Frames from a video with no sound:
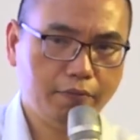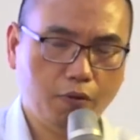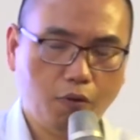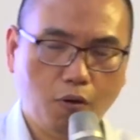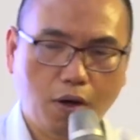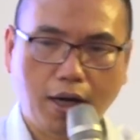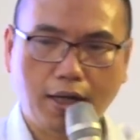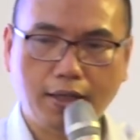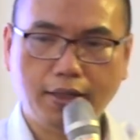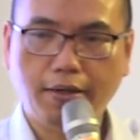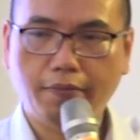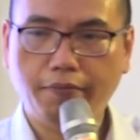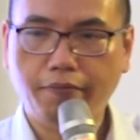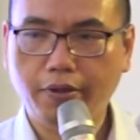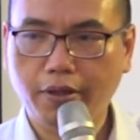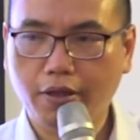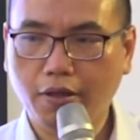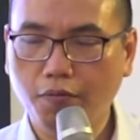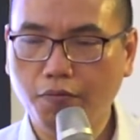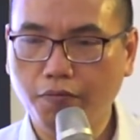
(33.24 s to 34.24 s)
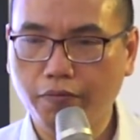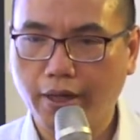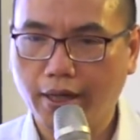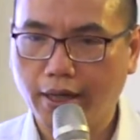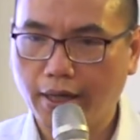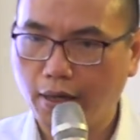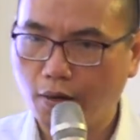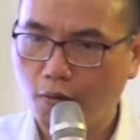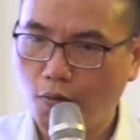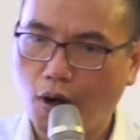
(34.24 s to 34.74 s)
hòa nhập về công
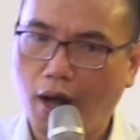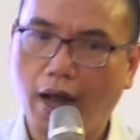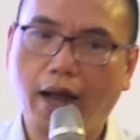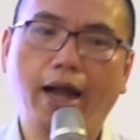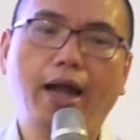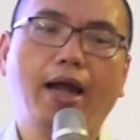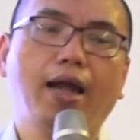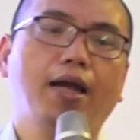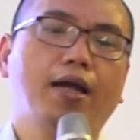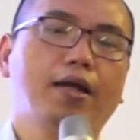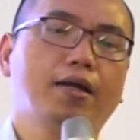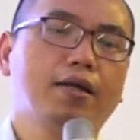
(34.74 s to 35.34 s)
việc là quả.